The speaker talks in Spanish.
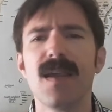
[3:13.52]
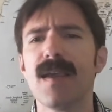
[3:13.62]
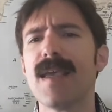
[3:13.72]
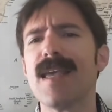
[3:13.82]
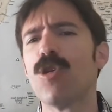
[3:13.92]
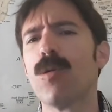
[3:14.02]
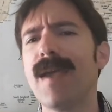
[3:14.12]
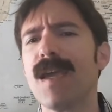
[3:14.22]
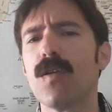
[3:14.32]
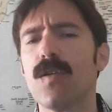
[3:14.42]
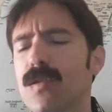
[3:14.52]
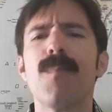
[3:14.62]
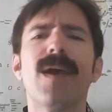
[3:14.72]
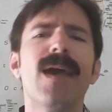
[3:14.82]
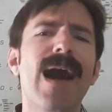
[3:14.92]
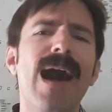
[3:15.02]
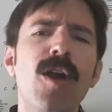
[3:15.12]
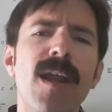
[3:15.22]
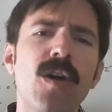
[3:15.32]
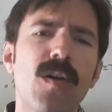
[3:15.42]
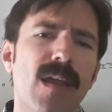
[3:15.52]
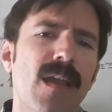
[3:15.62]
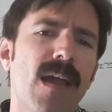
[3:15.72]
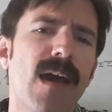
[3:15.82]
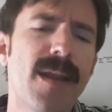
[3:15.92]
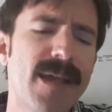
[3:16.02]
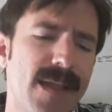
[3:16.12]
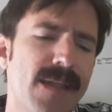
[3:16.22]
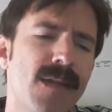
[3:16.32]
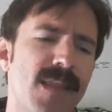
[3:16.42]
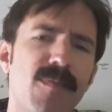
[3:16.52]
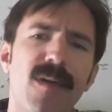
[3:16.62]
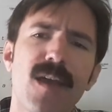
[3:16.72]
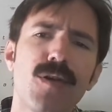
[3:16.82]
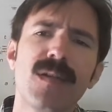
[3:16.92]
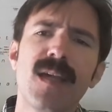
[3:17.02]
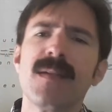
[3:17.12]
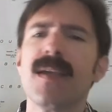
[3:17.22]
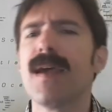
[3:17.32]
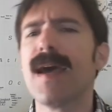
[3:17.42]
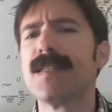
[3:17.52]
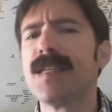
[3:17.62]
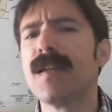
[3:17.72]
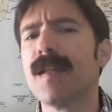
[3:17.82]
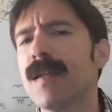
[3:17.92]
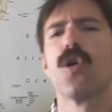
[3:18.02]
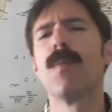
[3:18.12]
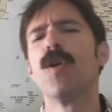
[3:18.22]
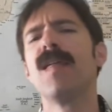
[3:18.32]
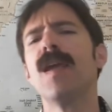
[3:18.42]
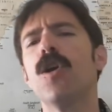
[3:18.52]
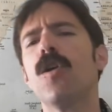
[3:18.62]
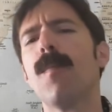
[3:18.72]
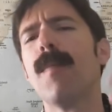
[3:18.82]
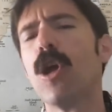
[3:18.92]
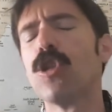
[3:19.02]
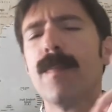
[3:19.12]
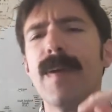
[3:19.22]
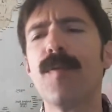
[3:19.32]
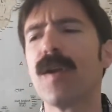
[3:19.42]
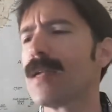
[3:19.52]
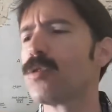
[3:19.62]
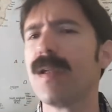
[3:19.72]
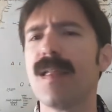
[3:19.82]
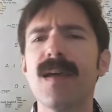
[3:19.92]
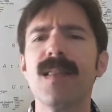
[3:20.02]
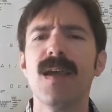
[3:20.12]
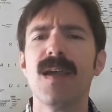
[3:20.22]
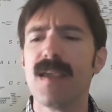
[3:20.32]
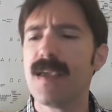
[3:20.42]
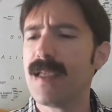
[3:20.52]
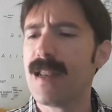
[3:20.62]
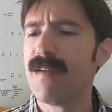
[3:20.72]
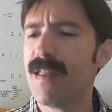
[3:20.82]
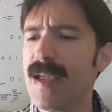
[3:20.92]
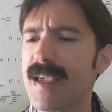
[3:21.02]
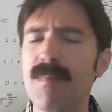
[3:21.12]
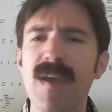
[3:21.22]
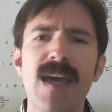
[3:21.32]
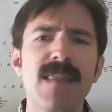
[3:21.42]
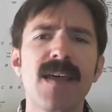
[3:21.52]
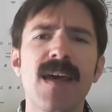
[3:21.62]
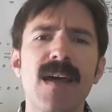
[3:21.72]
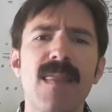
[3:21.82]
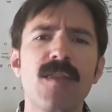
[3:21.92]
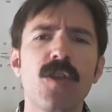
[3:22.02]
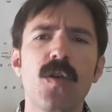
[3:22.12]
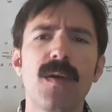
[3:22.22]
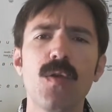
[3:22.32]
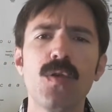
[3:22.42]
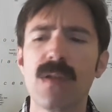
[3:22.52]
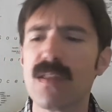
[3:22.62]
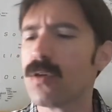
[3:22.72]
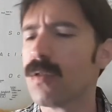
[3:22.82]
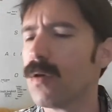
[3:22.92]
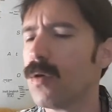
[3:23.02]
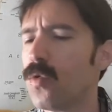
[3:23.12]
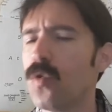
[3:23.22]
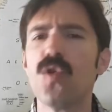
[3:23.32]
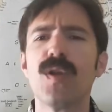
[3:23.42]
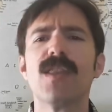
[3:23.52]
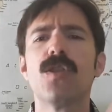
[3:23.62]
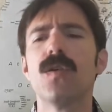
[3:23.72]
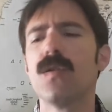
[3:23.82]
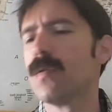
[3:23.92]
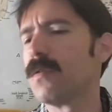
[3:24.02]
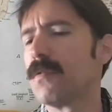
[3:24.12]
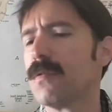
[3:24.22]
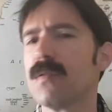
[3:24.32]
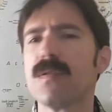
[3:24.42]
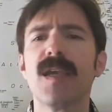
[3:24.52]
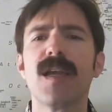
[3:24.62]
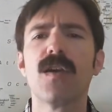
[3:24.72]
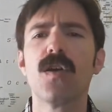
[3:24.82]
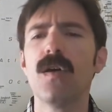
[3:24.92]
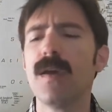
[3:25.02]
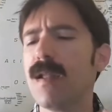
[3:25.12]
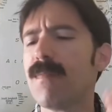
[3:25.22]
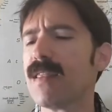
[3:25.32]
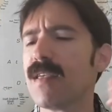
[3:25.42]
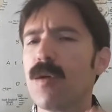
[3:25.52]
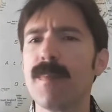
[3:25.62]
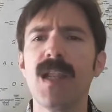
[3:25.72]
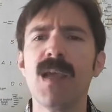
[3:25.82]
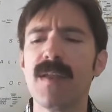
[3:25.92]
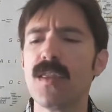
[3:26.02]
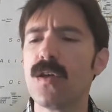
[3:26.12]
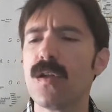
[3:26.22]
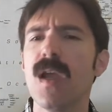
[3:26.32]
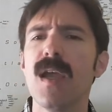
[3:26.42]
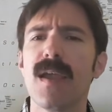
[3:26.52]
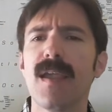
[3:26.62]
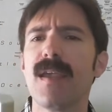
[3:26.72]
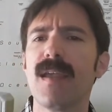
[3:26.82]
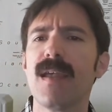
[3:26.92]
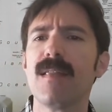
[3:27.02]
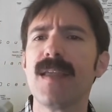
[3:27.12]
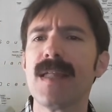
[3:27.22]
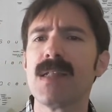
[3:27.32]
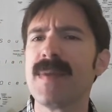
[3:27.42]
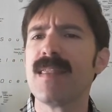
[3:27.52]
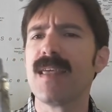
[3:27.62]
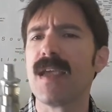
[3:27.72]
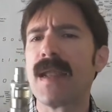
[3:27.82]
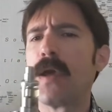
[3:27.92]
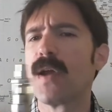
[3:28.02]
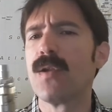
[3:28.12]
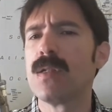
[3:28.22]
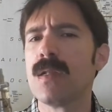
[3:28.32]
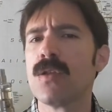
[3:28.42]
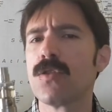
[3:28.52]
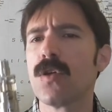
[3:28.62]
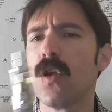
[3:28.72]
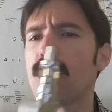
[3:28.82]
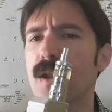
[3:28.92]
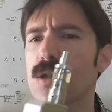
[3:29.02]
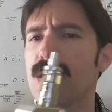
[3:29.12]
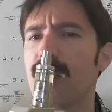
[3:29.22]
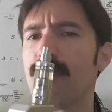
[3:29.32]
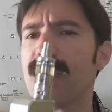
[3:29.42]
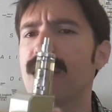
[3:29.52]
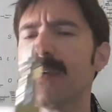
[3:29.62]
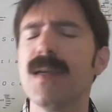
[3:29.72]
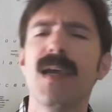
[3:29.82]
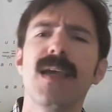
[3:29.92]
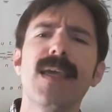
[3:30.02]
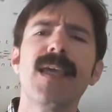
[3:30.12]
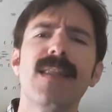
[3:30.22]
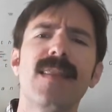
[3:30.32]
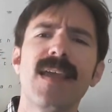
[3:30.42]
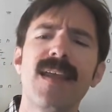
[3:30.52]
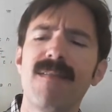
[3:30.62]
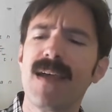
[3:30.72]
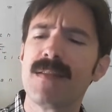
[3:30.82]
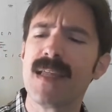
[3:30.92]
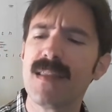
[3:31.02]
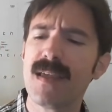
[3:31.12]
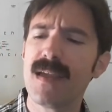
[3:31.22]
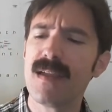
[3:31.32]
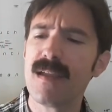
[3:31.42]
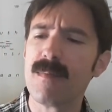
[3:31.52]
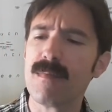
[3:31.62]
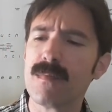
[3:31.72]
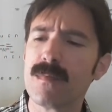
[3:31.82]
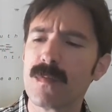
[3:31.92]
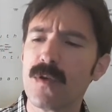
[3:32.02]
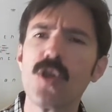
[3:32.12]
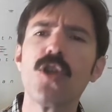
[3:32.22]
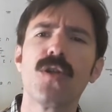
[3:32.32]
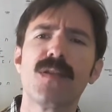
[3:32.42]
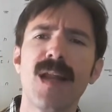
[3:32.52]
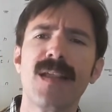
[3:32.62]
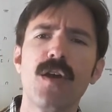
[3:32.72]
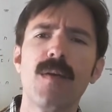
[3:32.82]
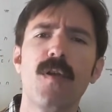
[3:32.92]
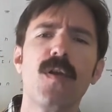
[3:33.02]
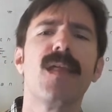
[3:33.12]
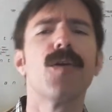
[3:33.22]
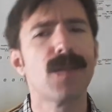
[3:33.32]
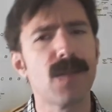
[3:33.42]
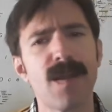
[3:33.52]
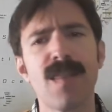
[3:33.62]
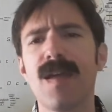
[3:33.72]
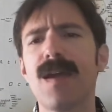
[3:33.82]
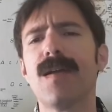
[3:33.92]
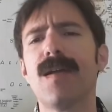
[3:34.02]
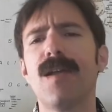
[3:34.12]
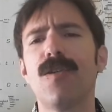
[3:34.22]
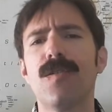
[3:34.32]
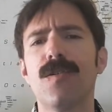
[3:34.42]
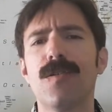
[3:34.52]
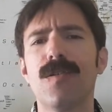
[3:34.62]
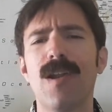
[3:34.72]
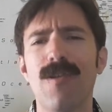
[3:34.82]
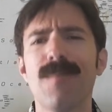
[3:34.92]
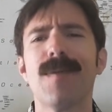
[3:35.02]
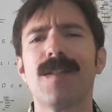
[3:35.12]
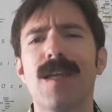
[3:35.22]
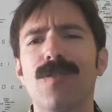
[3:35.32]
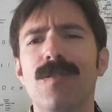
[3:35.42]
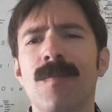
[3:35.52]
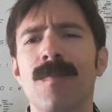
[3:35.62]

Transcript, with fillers: eh, Tobeco, pues ahora no, eh, ahora ese tipo de cosas a China. Como ya digo, me lo topé por casualidad y la verdad es que me anda dando con el gusto a todo. Un ato eh, single coil, 22 milímetros, eh, directamente creo que no existe otro color que no sea el plata y tiene bastante mm, rollo nostálgico por lo que digo que se parece a, los demás atos.